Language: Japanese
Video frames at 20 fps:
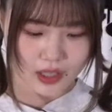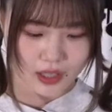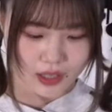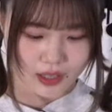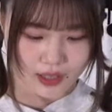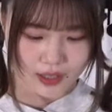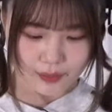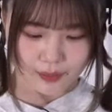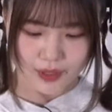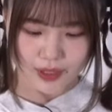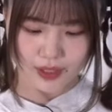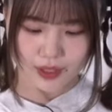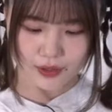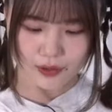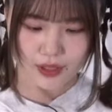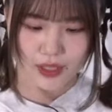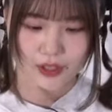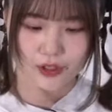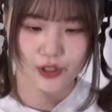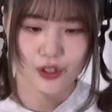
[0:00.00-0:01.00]
えー、まず
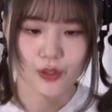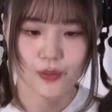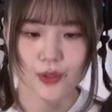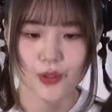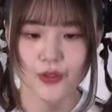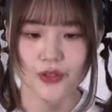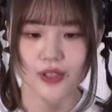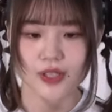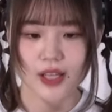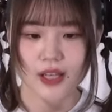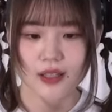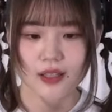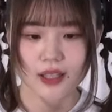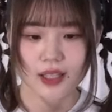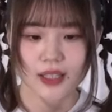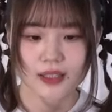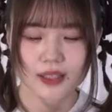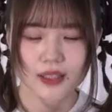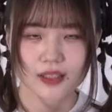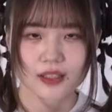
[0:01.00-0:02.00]
はちょもんさんか
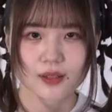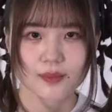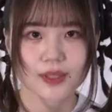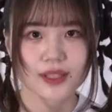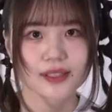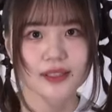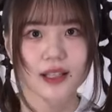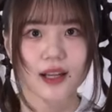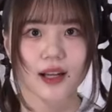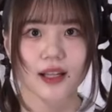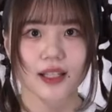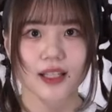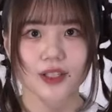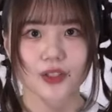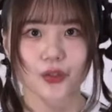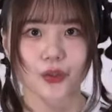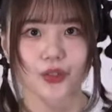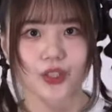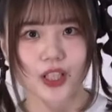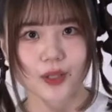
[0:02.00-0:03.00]
らいただきました。ありが
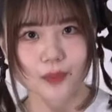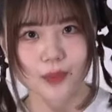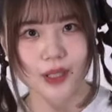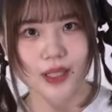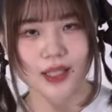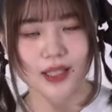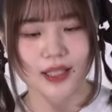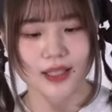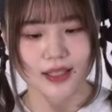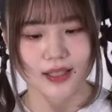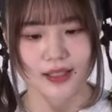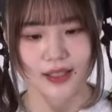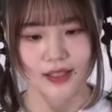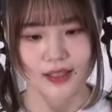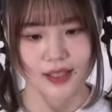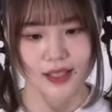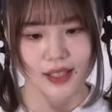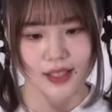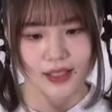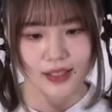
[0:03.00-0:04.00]
とうございま
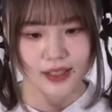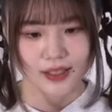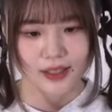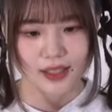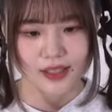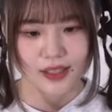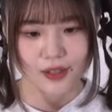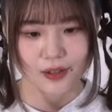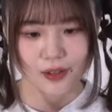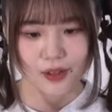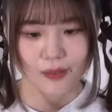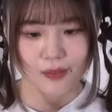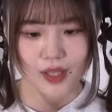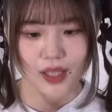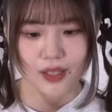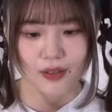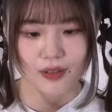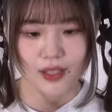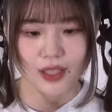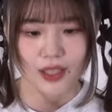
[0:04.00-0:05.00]
す。日枝さんこん
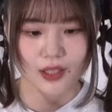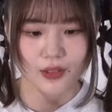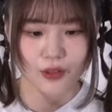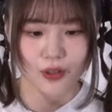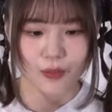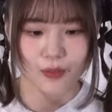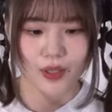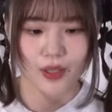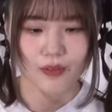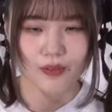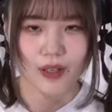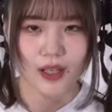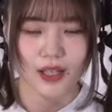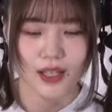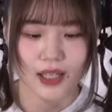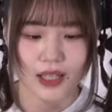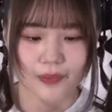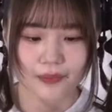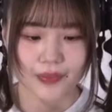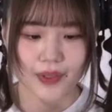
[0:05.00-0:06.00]
ばんは。こんばん
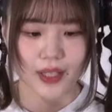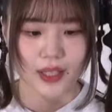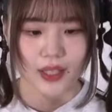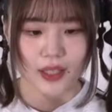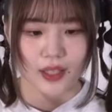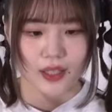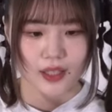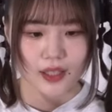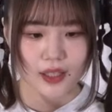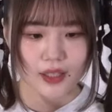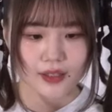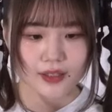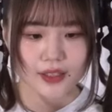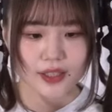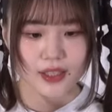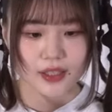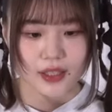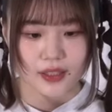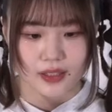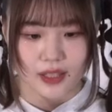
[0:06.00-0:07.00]
は。えー、日
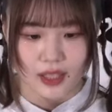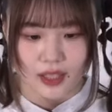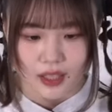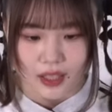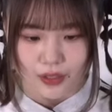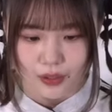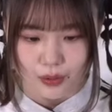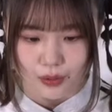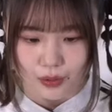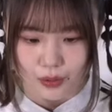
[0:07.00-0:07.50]
枝さんが所